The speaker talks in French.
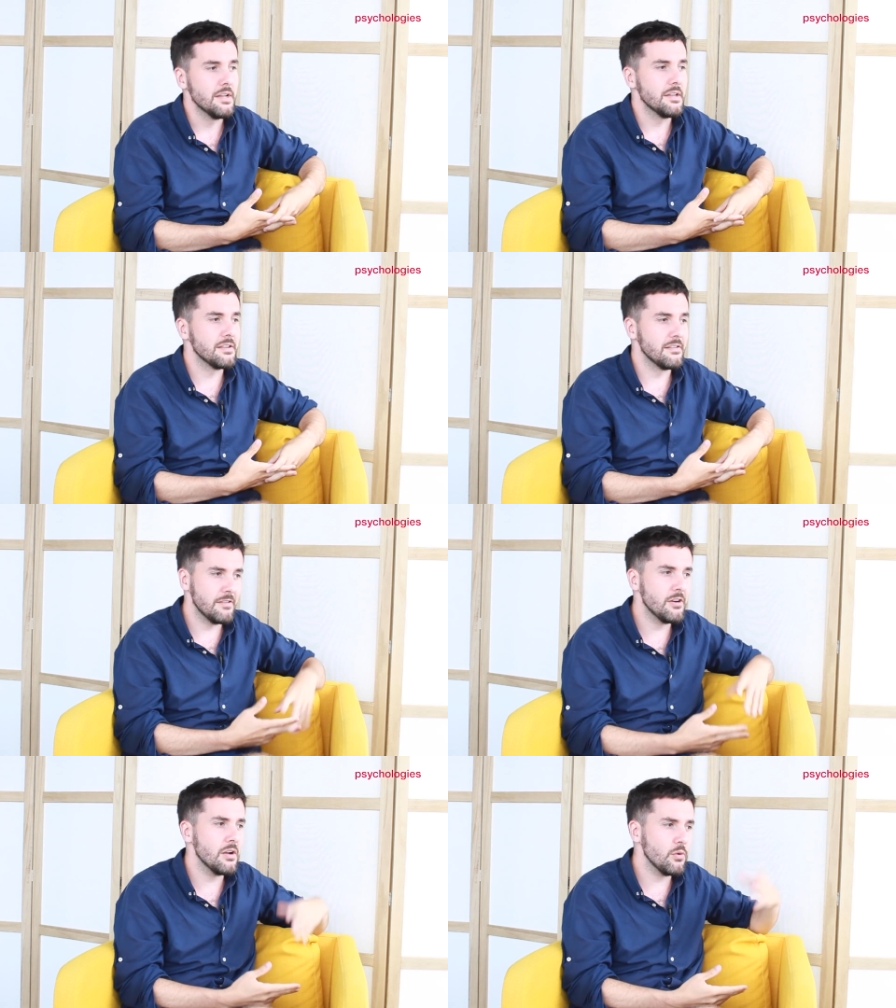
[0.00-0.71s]
Ça
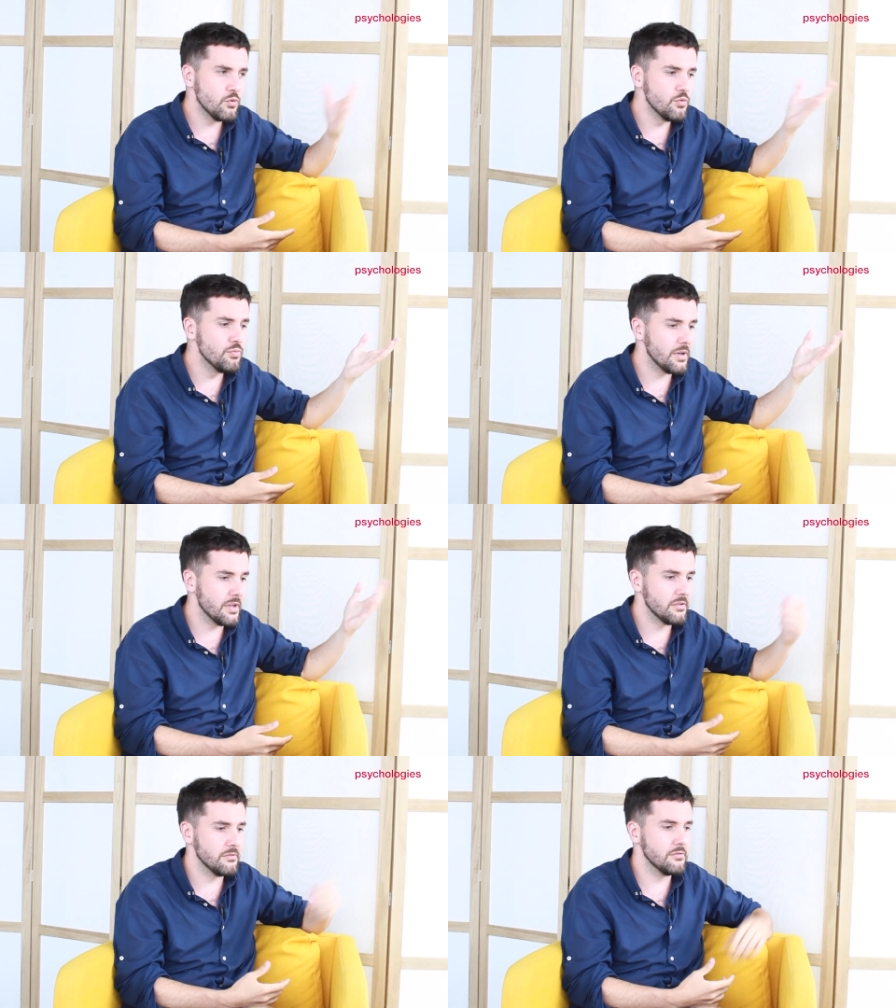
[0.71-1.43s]
va valoir le coup
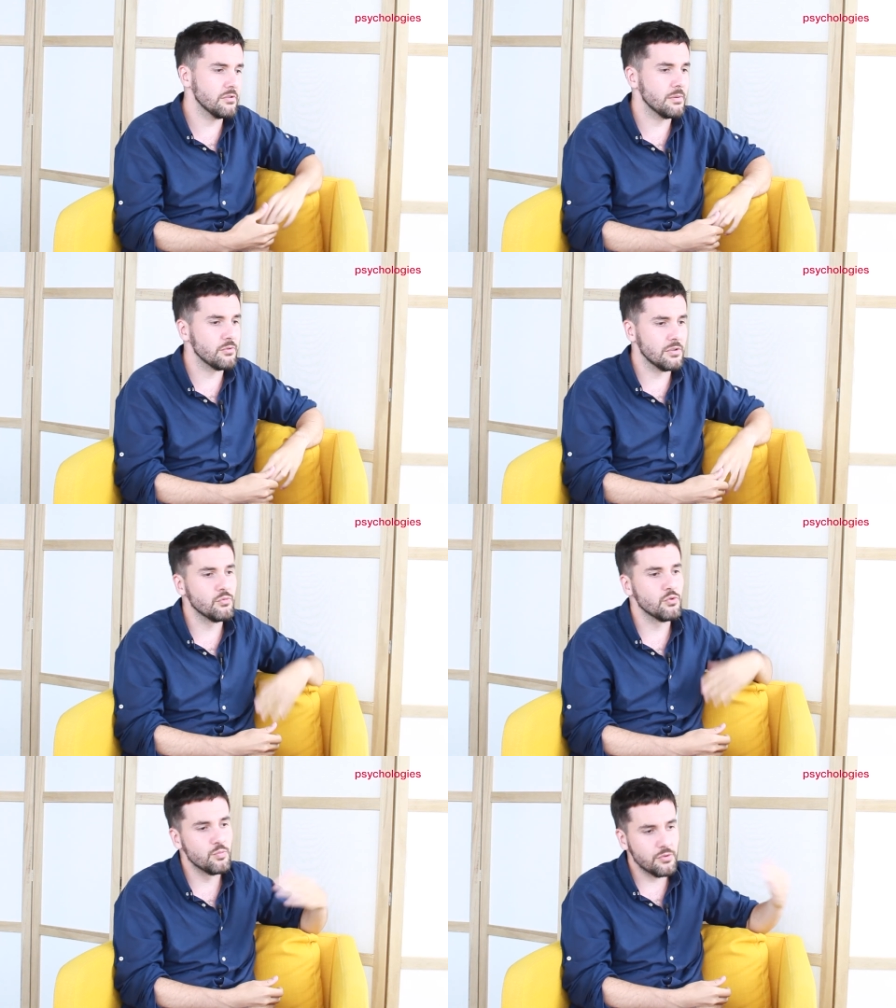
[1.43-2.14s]
pour les enfants qui ont besoin
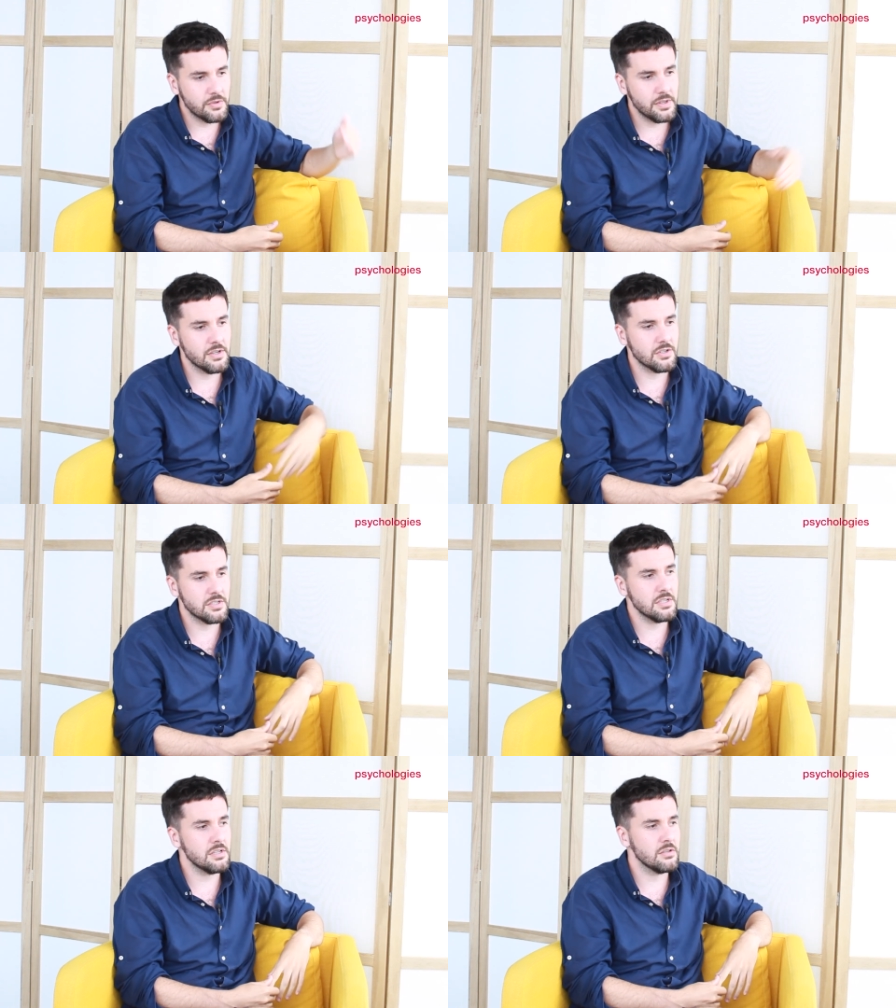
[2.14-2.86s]
de beaucoup plus
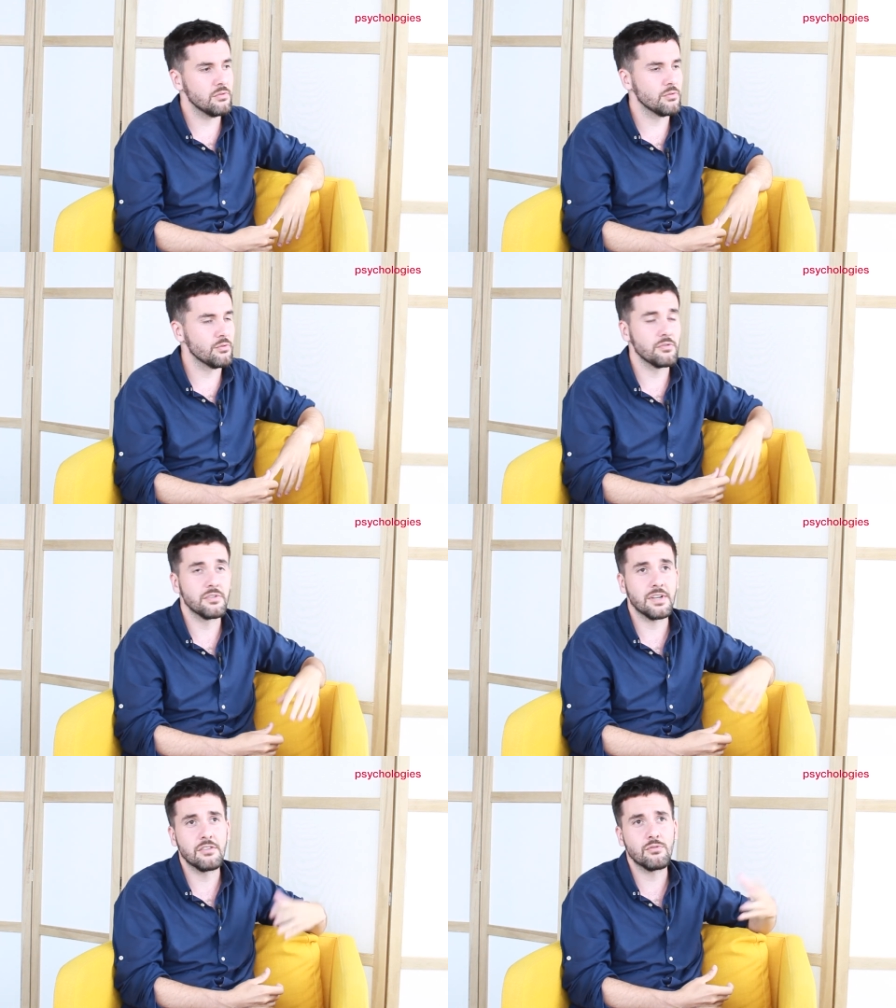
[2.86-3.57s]
d'énergie et de
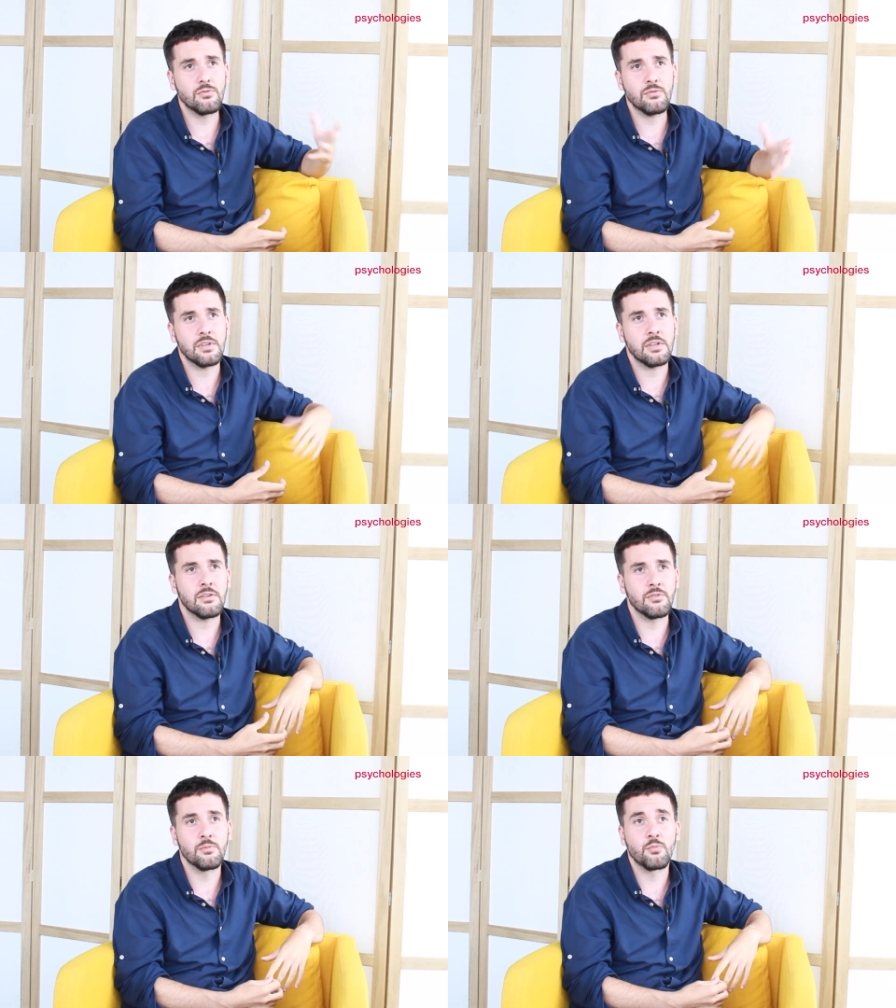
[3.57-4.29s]
concentration
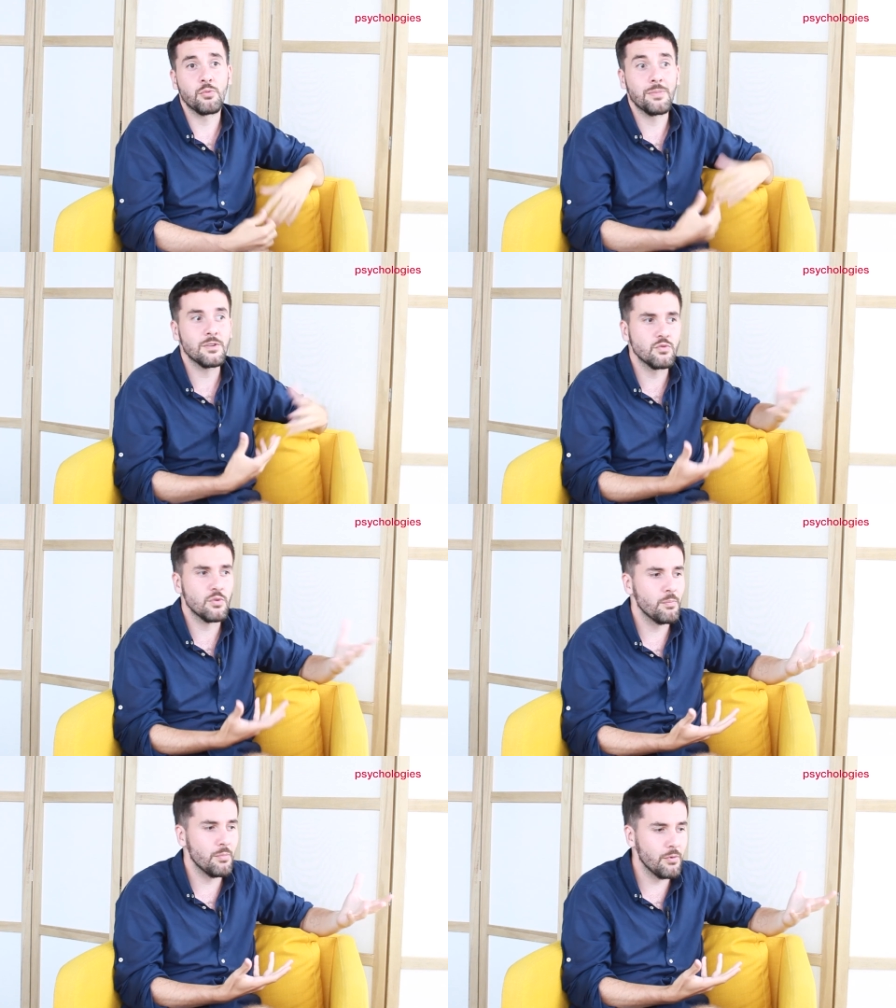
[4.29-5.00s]
et on ne peut pas
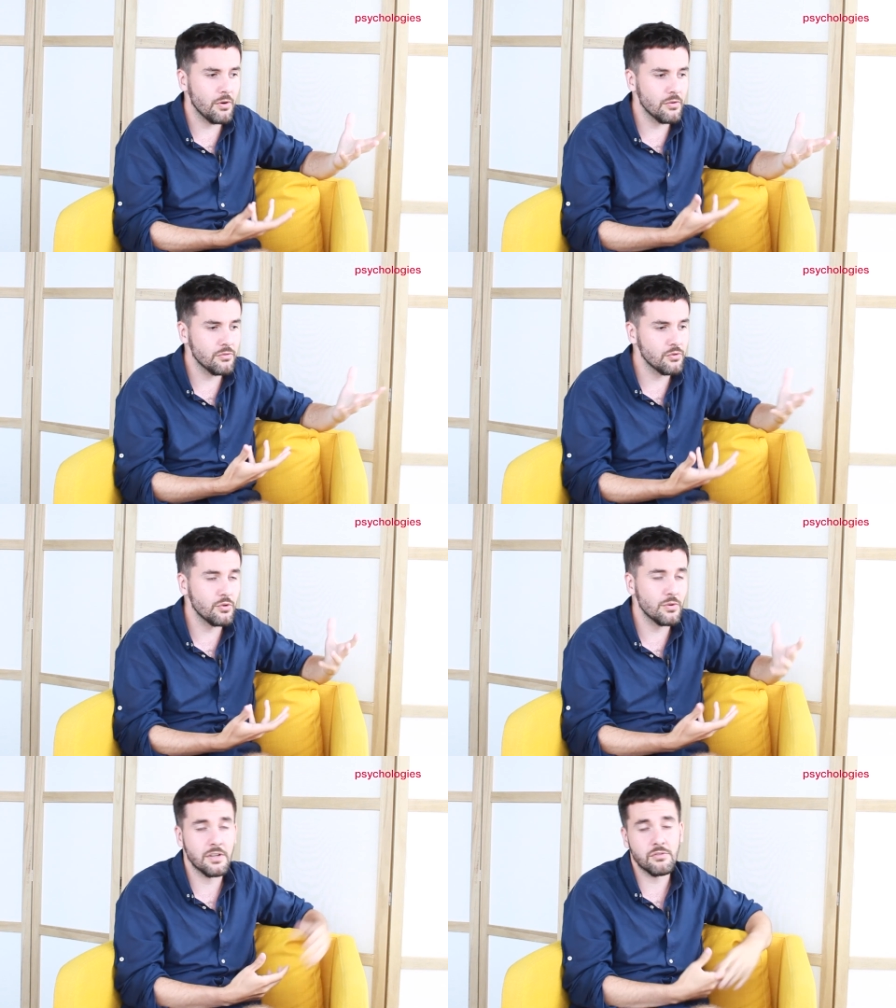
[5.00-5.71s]
toujours prendre
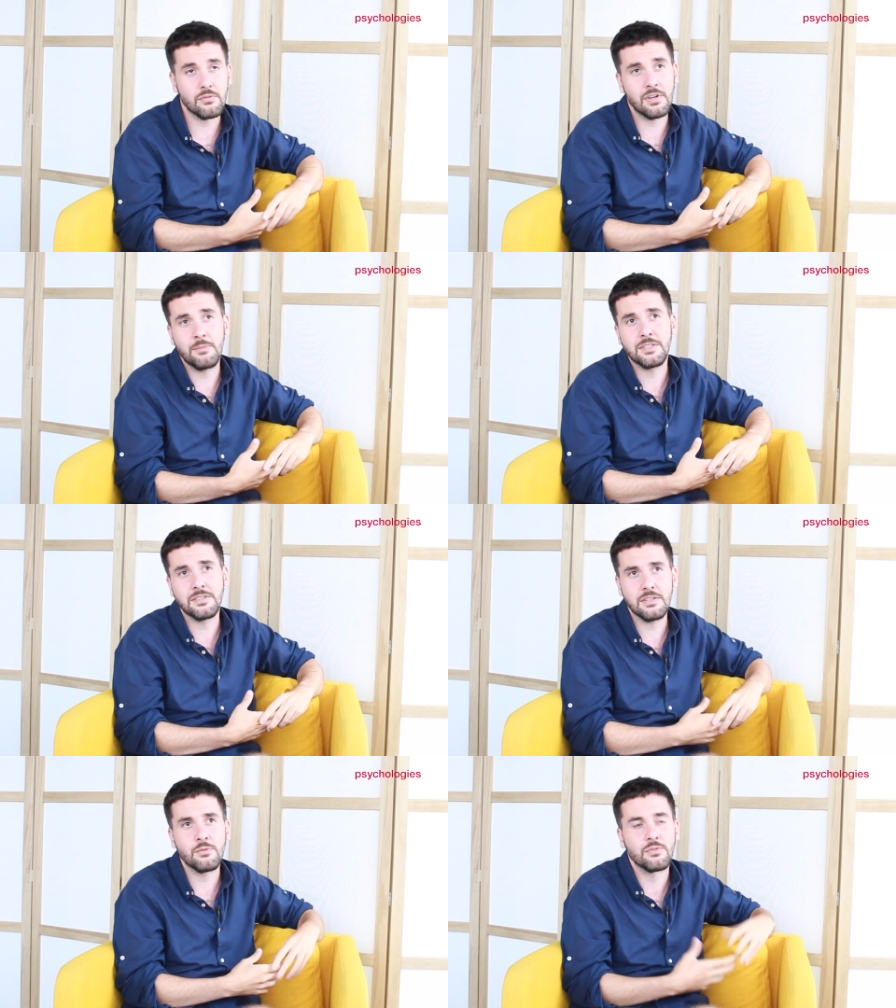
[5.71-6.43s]
de collation dans la matinée,